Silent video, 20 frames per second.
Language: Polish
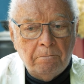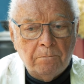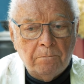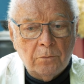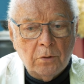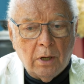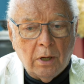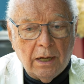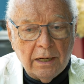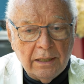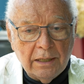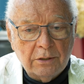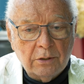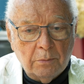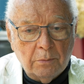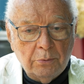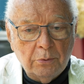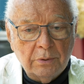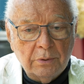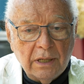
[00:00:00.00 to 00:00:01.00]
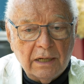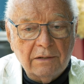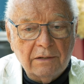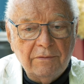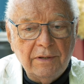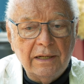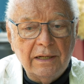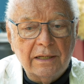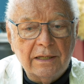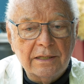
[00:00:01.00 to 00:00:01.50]
No ale to był tak
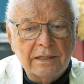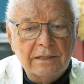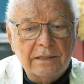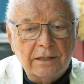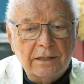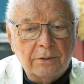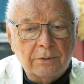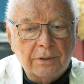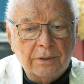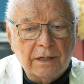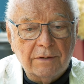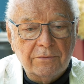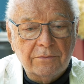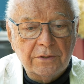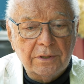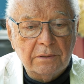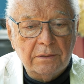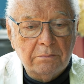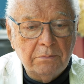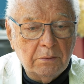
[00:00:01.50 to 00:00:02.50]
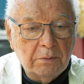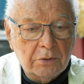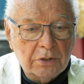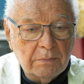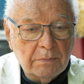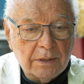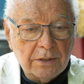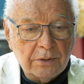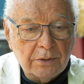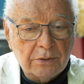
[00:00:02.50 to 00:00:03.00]
wielki scenograf, że mimo, że
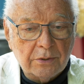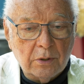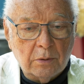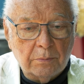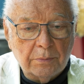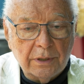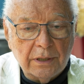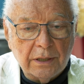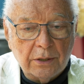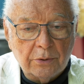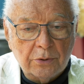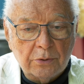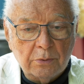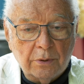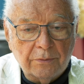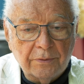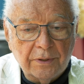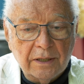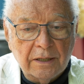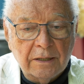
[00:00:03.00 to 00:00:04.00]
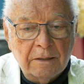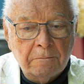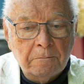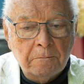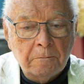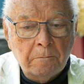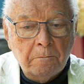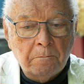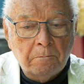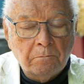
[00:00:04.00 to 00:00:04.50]
bardzo skromny jako człowiek,
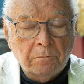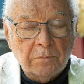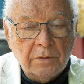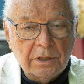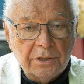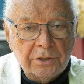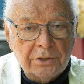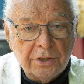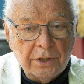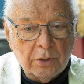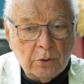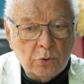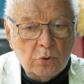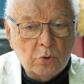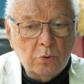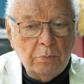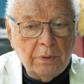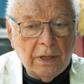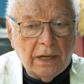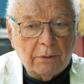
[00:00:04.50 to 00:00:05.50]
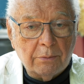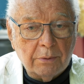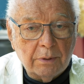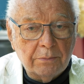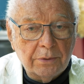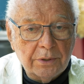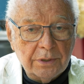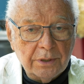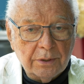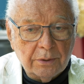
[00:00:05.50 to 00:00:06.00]
że
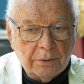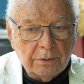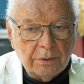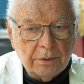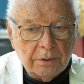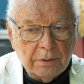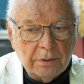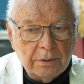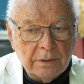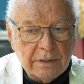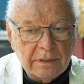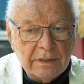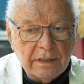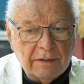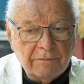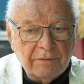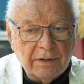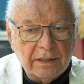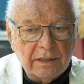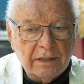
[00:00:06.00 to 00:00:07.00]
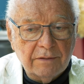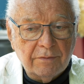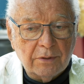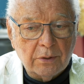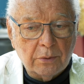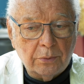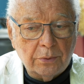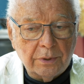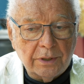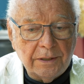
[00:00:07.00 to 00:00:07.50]
rozumiałem, że on stawia te
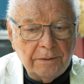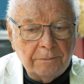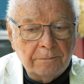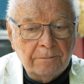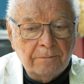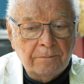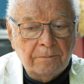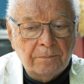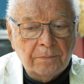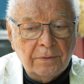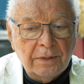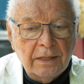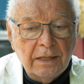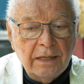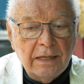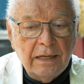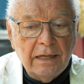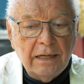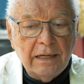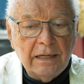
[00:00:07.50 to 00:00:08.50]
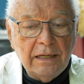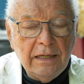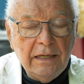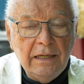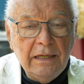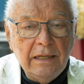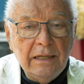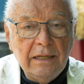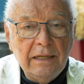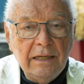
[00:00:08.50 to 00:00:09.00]
warunki
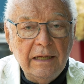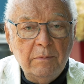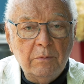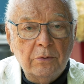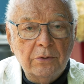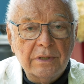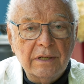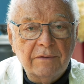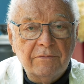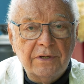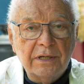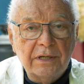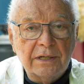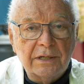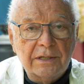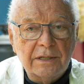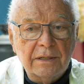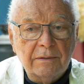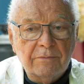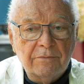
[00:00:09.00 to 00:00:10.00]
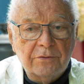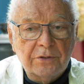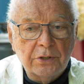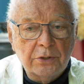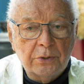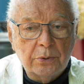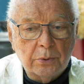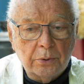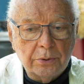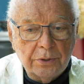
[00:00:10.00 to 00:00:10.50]
i jemu zawdzięczam w
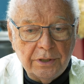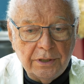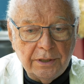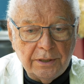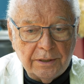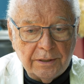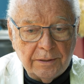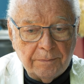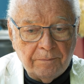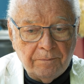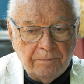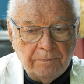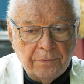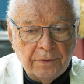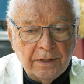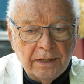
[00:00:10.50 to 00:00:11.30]
życiu rodzinnym